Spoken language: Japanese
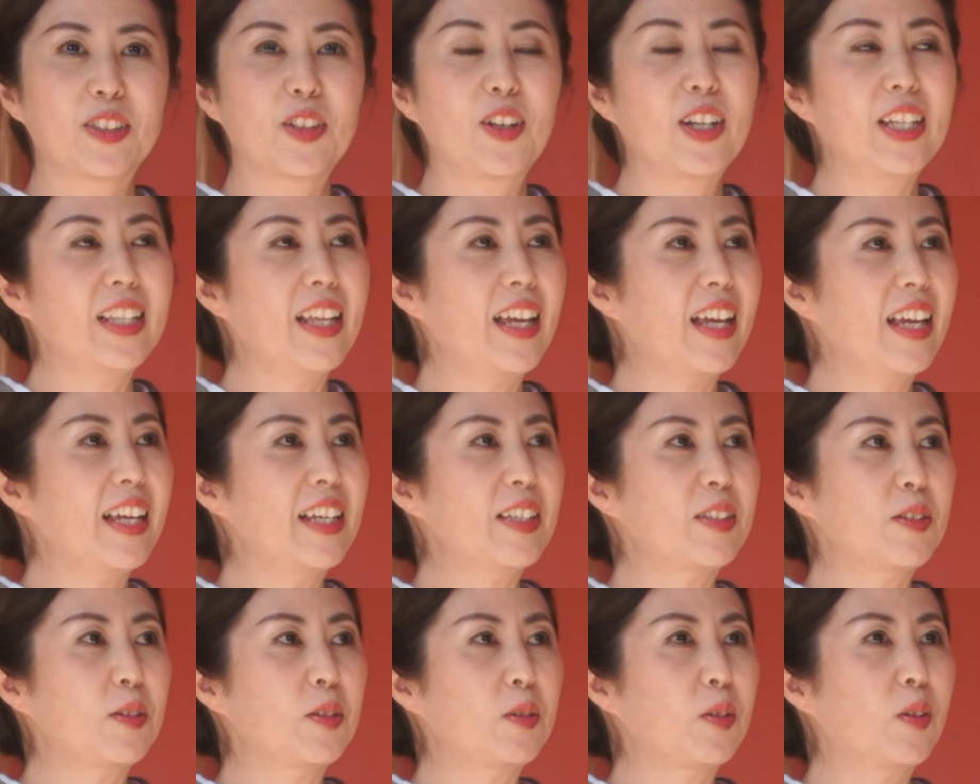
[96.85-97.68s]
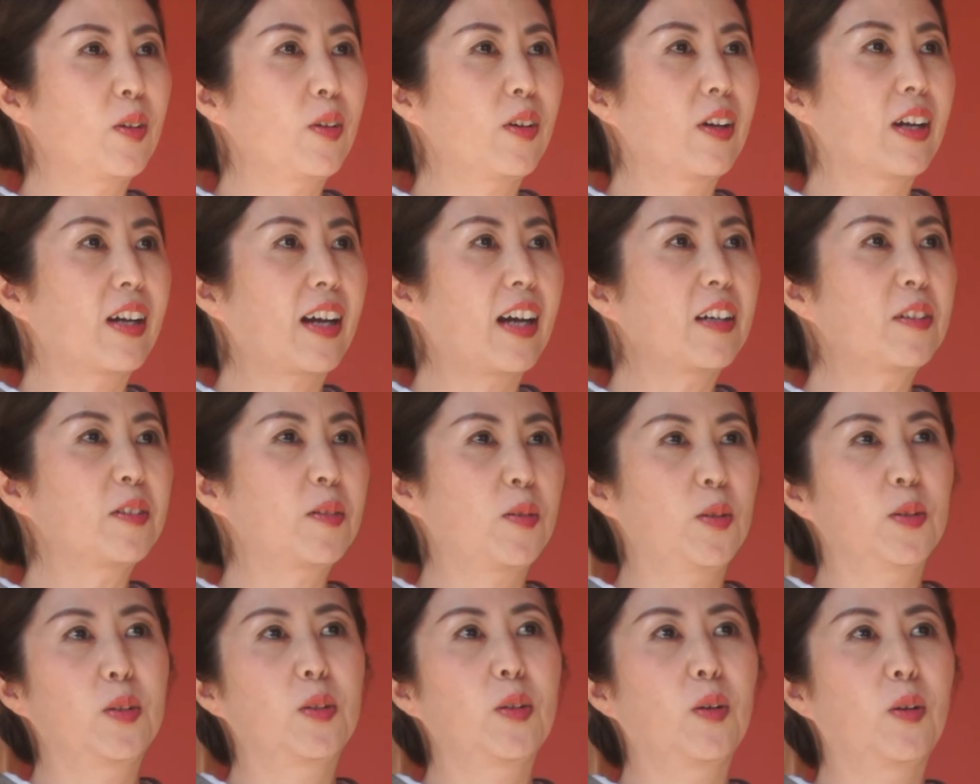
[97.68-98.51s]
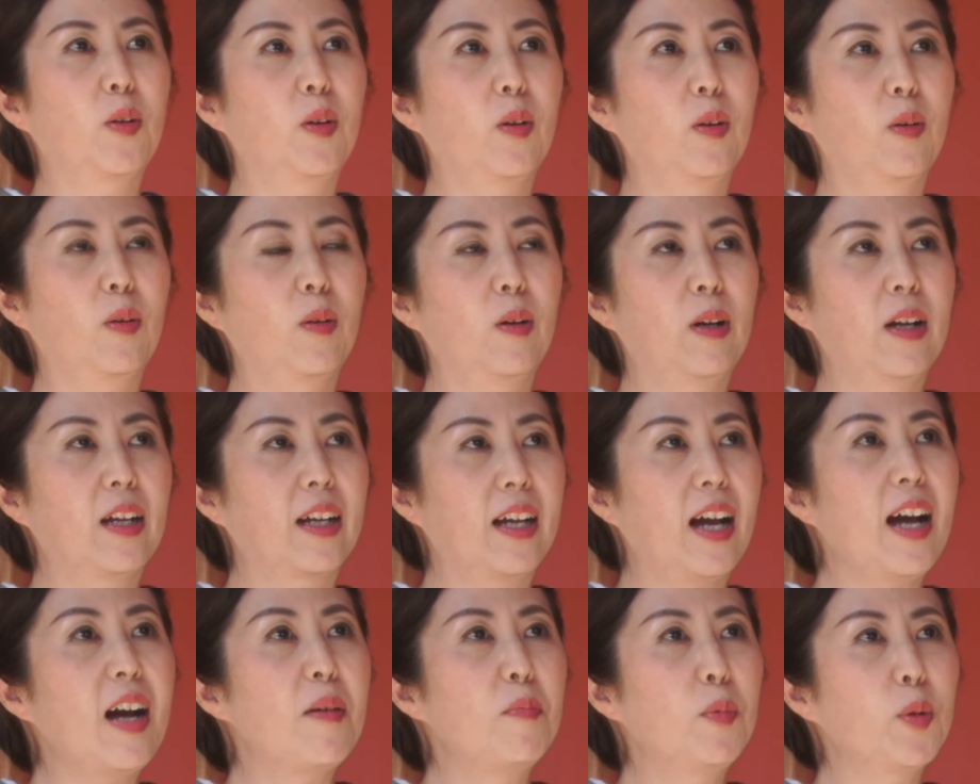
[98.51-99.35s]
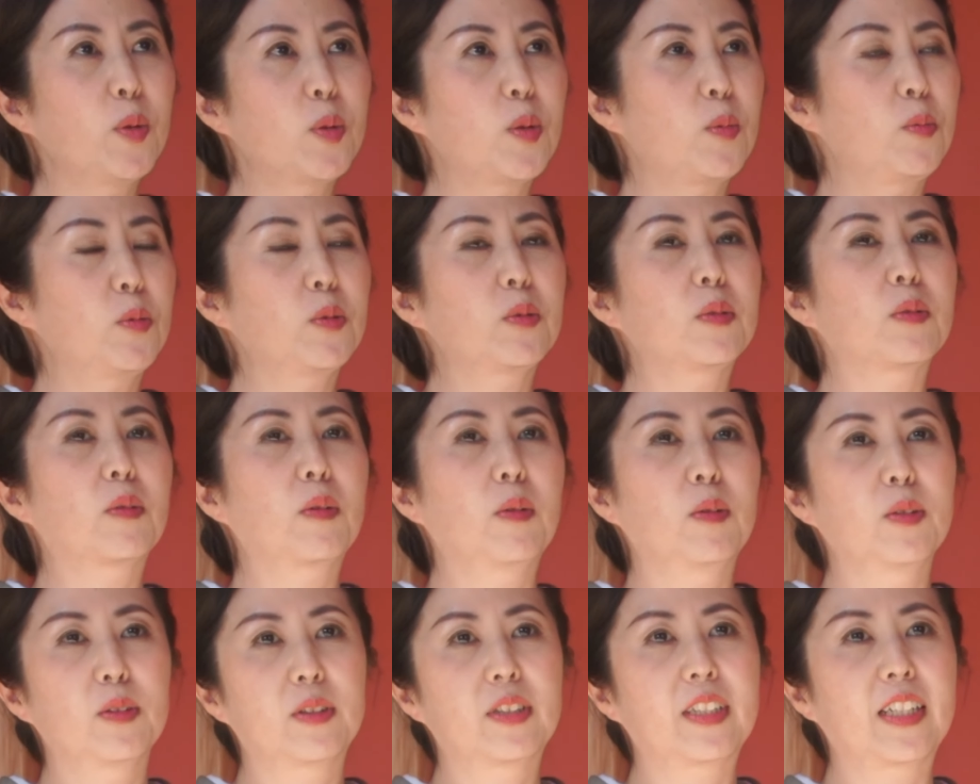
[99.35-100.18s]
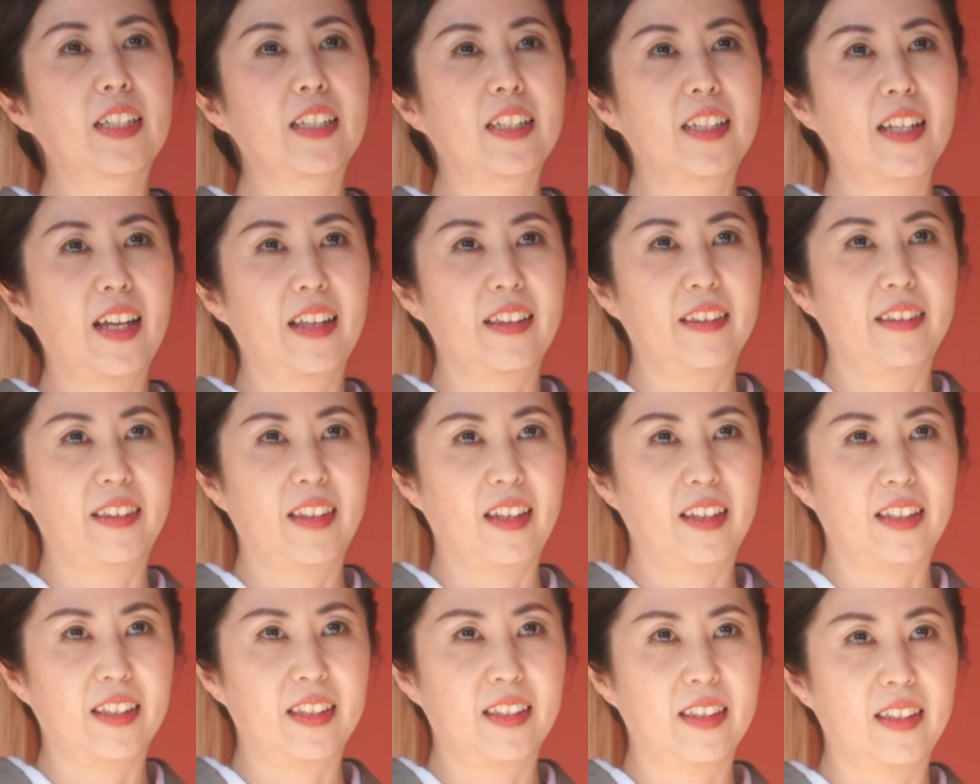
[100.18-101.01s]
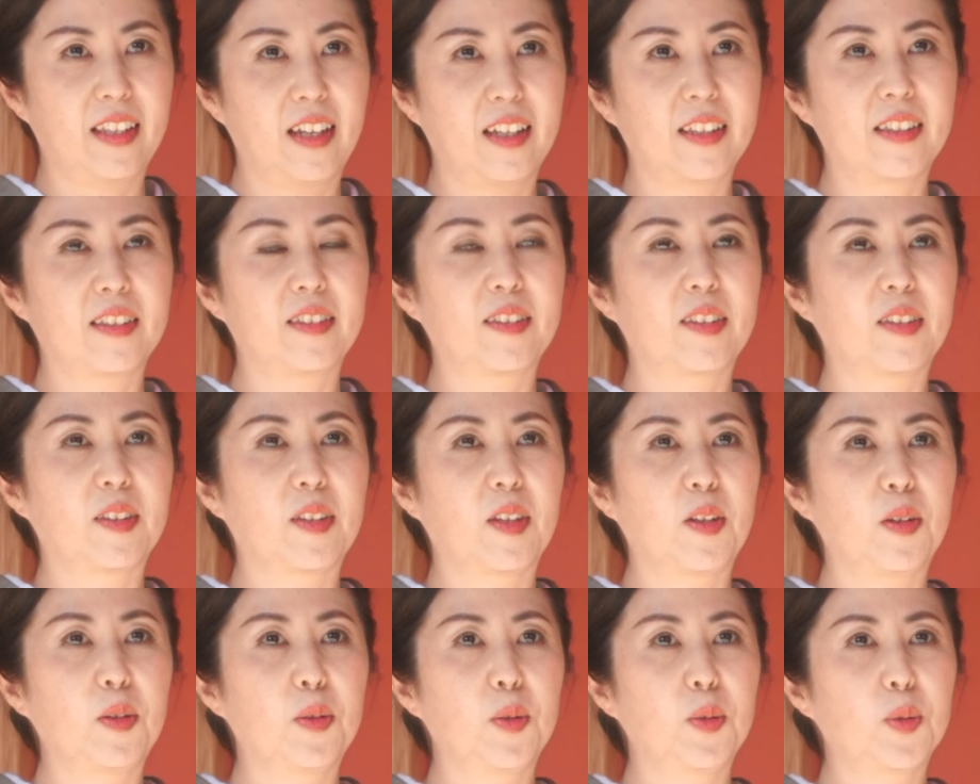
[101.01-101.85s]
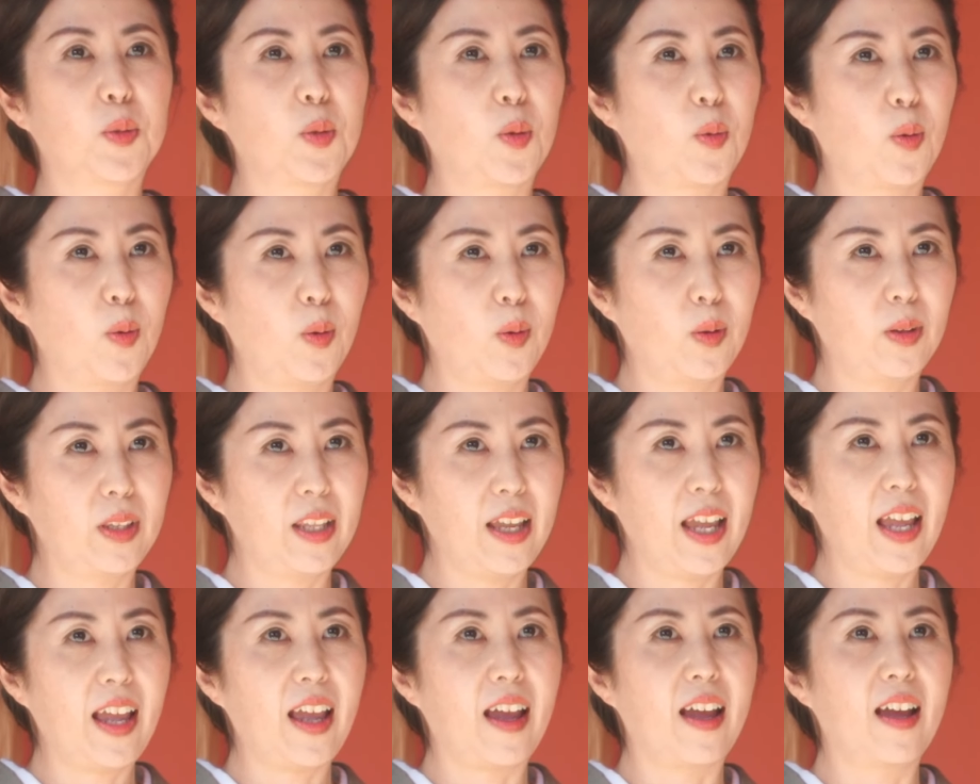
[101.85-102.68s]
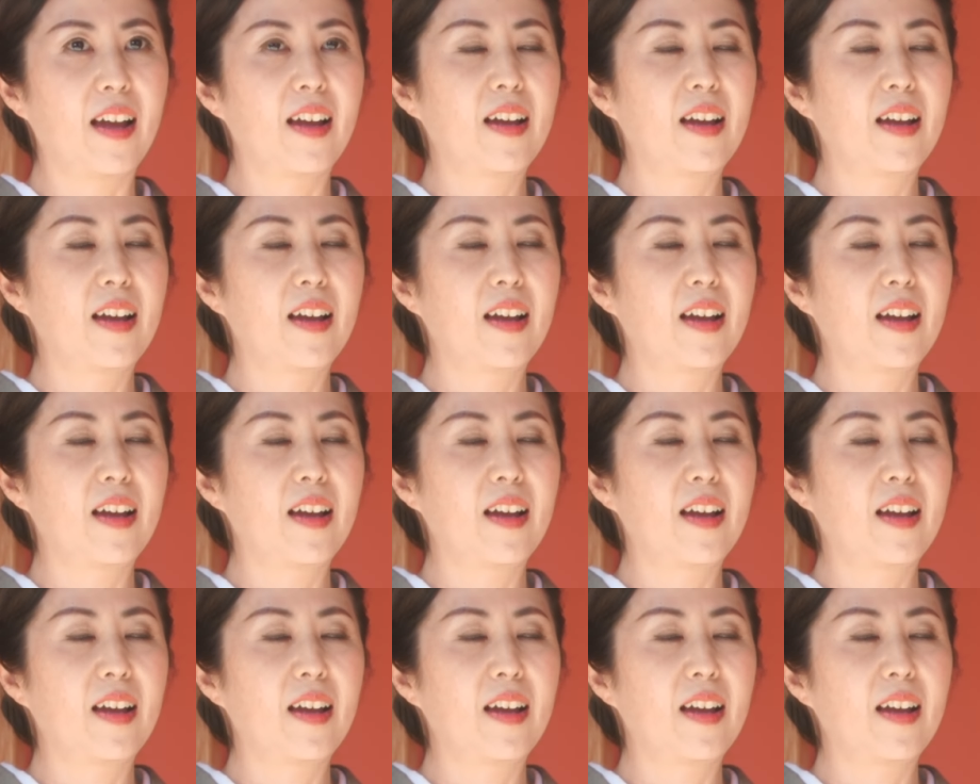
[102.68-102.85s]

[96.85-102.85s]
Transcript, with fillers: それでその書くことがもっともっとこう好きになっていったっていうところで